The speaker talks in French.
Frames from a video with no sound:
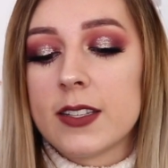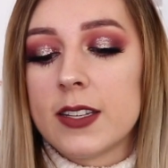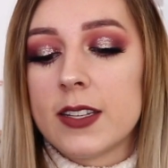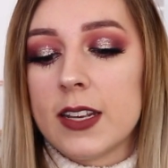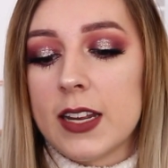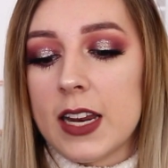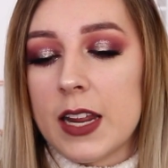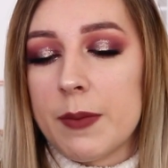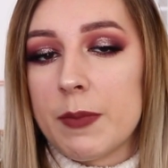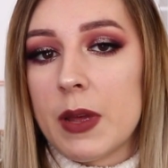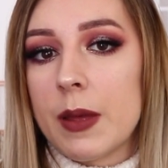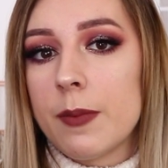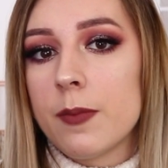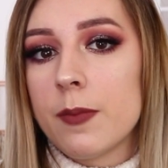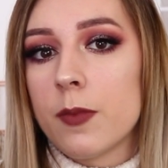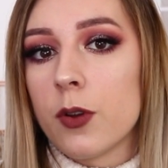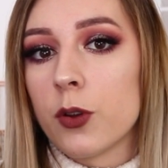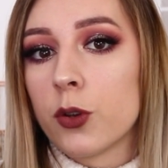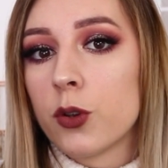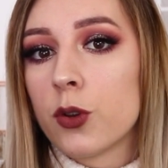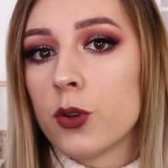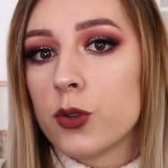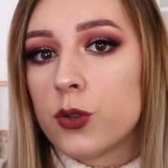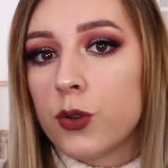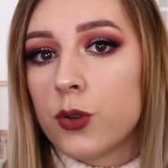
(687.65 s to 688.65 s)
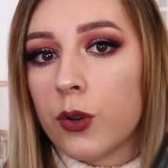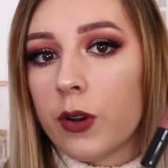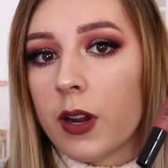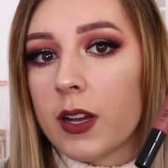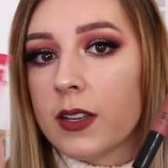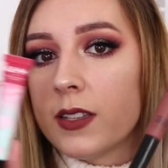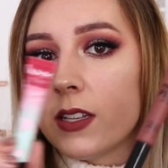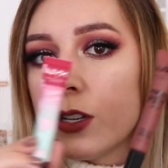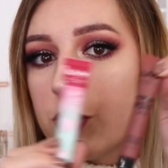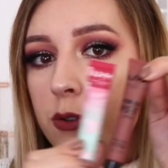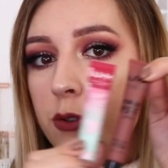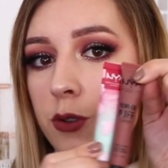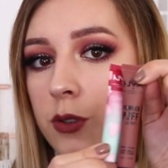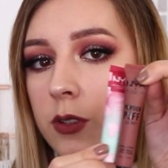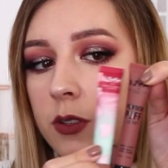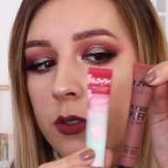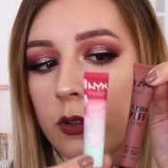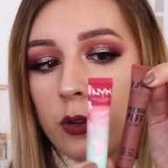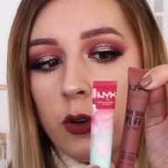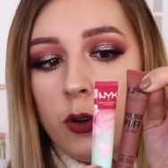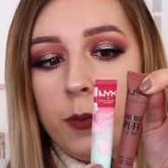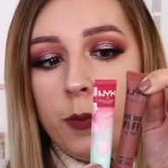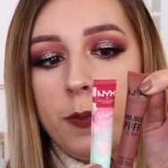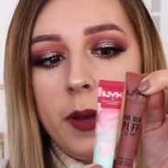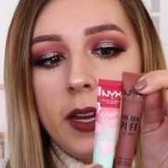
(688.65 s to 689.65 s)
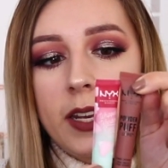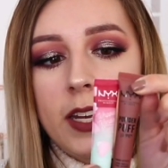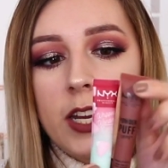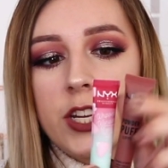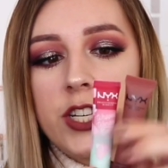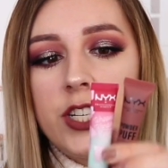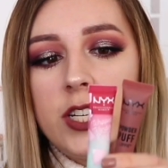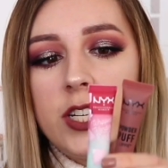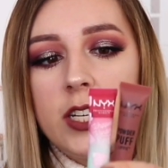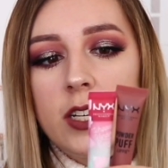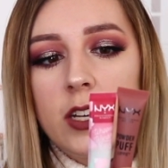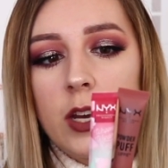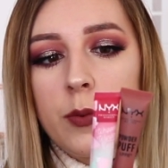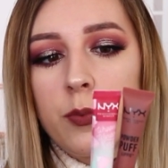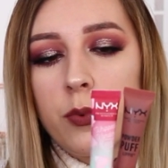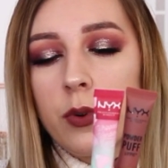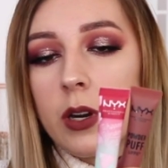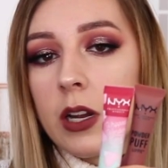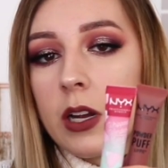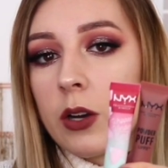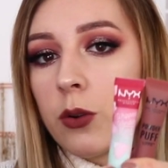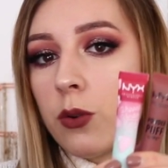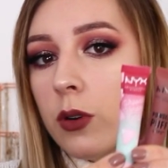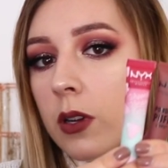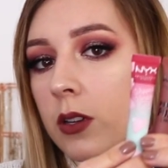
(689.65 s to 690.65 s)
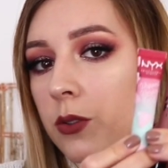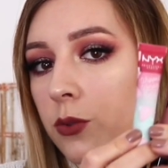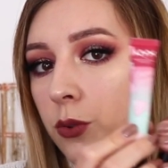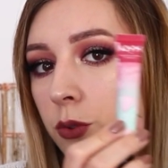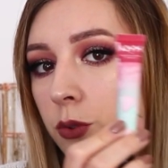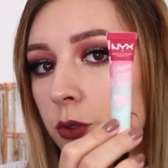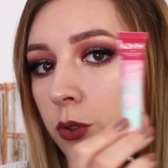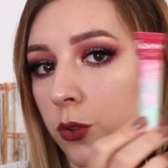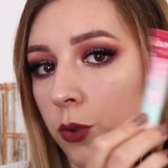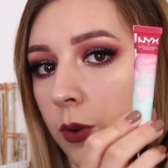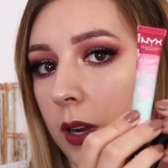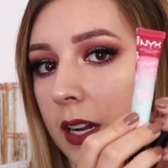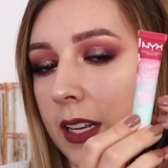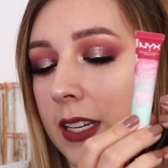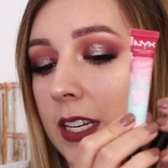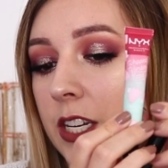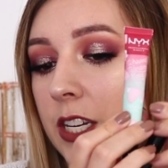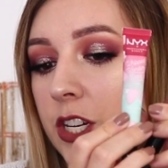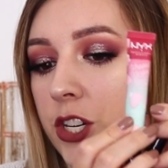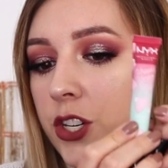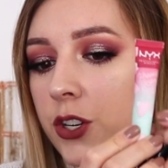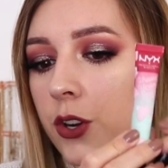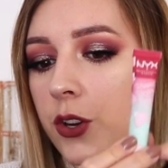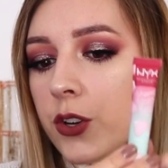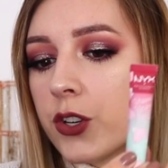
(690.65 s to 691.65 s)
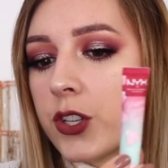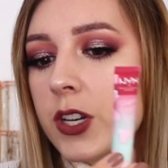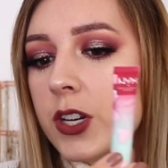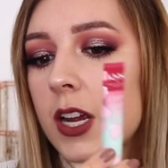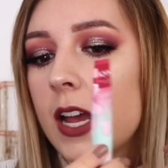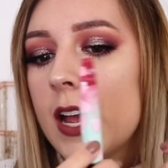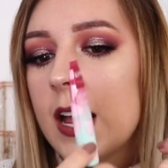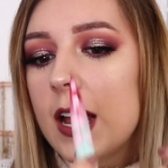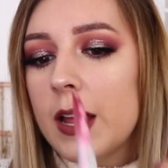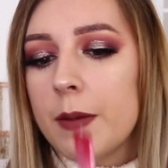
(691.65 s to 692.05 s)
c'est les mêmes que ceux-là c'est juste le packaging pour la collection de Noël qui change.